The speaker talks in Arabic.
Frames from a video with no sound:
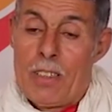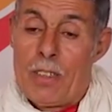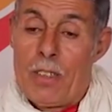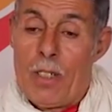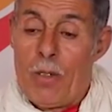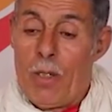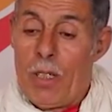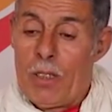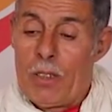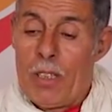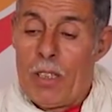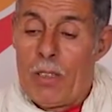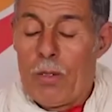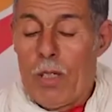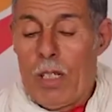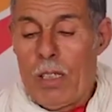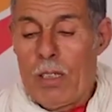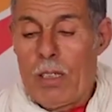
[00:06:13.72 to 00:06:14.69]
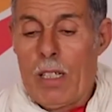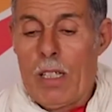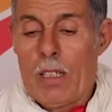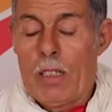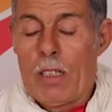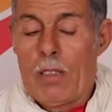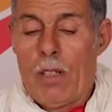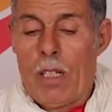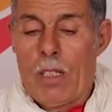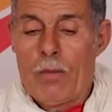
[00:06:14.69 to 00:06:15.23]
جوا جات واحد
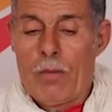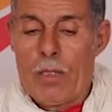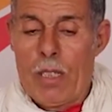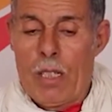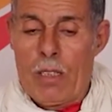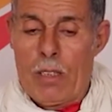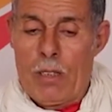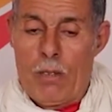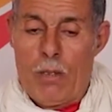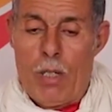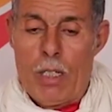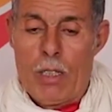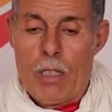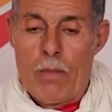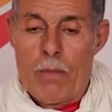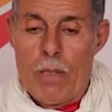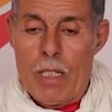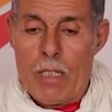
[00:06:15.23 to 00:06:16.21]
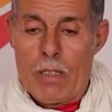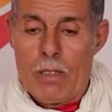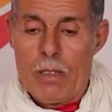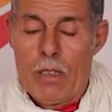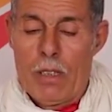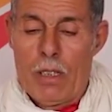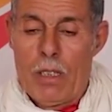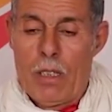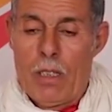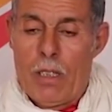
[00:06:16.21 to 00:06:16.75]
30 واحد مساكن لواحد
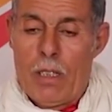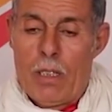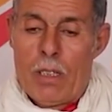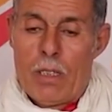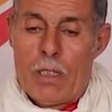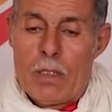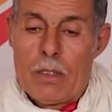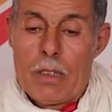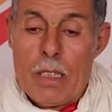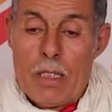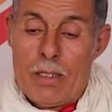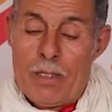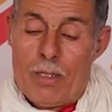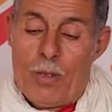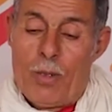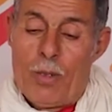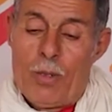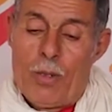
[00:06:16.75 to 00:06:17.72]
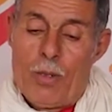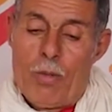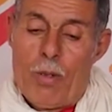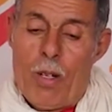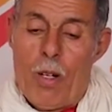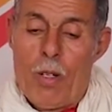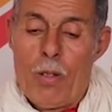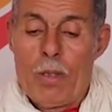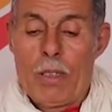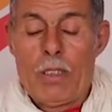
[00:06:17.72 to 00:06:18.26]
المركز
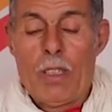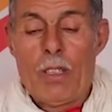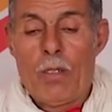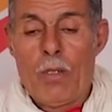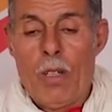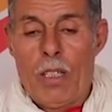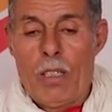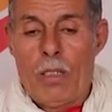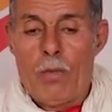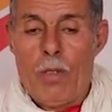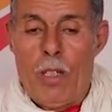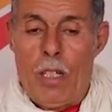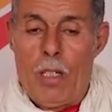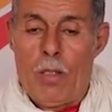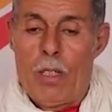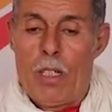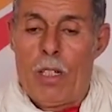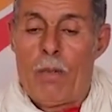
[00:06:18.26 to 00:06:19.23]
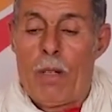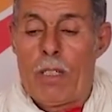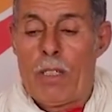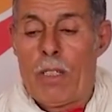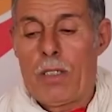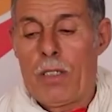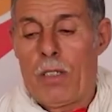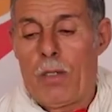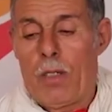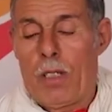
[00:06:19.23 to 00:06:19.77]
وبغاو يديروا واحد المحاوله
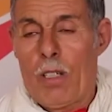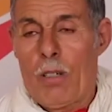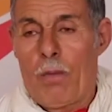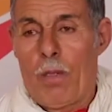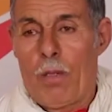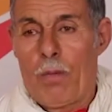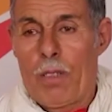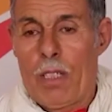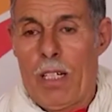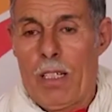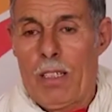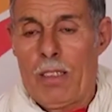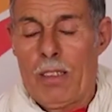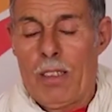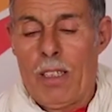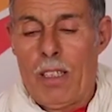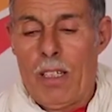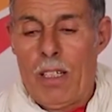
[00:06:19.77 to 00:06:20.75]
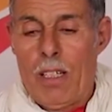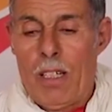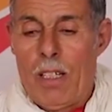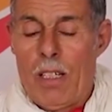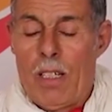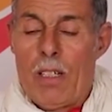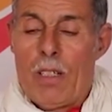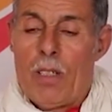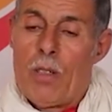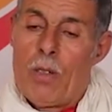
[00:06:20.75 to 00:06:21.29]
باش يجيو يهربوا مساكن
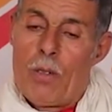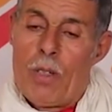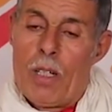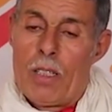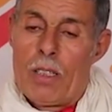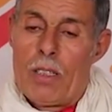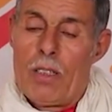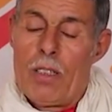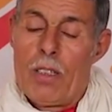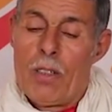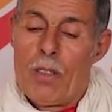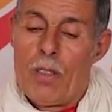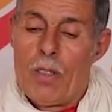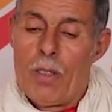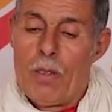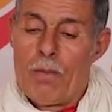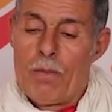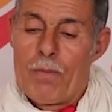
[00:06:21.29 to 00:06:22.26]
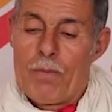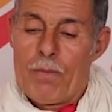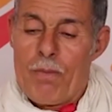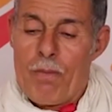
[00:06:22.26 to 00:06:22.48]
وكيديوهم